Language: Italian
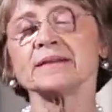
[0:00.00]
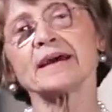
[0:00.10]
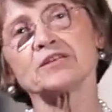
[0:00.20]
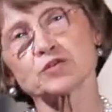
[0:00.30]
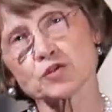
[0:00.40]

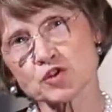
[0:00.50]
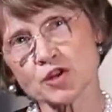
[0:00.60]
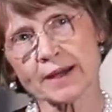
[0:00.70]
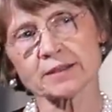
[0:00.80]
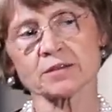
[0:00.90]
dai
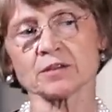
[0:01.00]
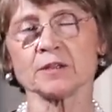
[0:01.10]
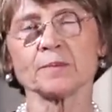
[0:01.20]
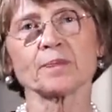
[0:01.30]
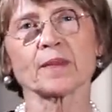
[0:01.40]

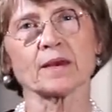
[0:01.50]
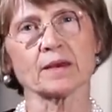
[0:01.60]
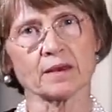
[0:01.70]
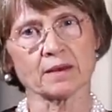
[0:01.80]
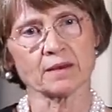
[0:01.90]
soggetti
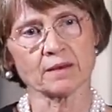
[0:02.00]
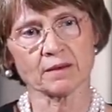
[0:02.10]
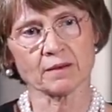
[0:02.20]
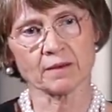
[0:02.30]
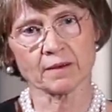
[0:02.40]

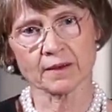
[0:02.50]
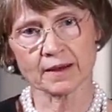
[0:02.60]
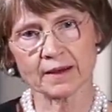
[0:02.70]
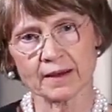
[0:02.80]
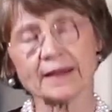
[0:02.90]

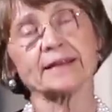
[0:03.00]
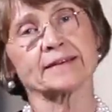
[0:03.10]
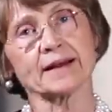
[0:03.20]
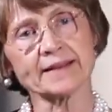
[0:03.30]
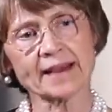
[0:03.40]
eh,
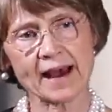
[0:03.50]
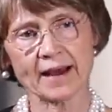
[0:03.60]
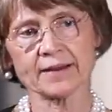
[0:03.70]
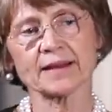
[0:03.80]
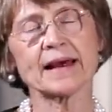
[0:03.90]

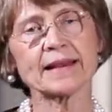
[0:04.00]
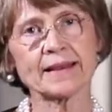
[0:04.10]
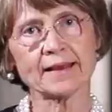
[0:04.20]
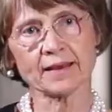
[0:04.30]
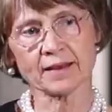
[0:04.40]
all'italiana,
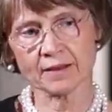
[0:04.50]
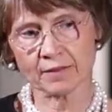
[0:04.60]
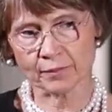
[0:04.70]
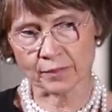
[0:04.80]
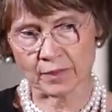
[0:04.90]

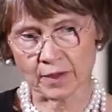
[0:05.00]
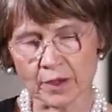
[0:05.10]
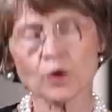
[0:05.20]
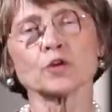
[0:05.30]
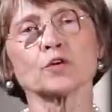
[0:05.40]
dalle mh, mm,
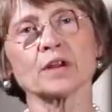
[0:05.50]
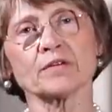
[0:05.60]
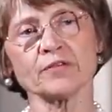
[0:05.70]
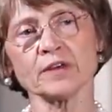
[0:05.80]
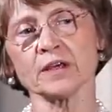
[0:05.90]

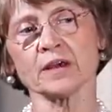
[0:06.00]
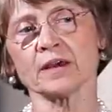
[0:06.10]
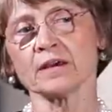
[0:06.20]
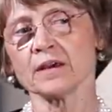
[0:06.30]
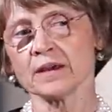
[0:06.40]

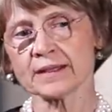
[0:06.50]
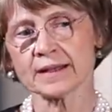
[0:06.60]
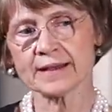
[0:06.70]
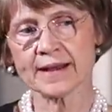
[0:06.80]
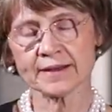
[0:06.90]
iconografie
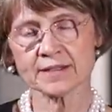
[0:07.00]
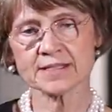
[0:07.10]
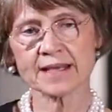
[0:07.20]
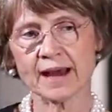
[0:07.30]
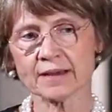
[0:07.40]

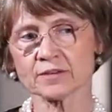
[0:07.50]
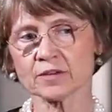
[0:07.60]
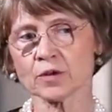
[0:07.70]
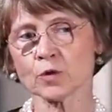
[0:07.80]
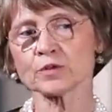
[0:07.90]

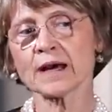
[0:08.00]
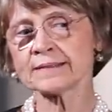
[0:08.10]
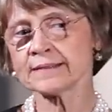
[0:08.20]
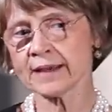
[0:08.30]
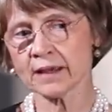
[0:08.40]
italianizzanti o da
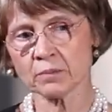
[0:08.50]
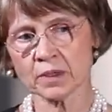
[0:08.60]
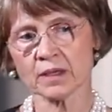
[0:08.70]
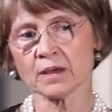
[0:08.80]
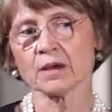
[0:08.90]

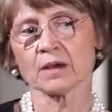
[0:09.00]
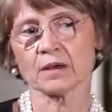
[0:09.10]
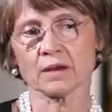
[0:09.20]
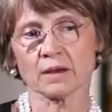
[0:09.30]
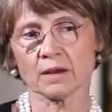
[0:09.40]
temi
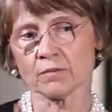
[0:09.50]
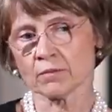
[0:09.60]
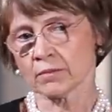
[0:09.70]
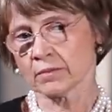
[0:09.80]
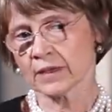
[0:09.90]
eh,
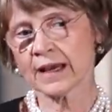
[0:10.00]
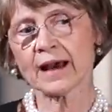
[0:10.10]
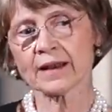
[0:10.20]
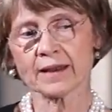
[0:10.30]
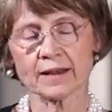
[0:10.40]

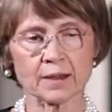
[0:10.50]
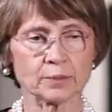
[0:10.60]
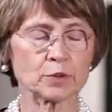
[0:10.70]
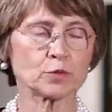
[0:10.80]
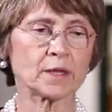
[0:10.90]
cari alla
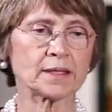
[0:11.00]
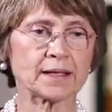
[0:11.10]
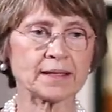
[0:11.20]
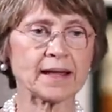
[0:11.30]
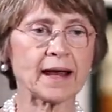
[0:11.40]
pittura
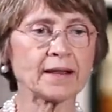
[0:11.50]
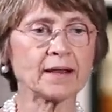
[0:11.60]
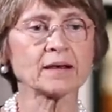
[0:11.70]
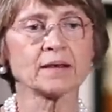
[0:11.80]
italiana,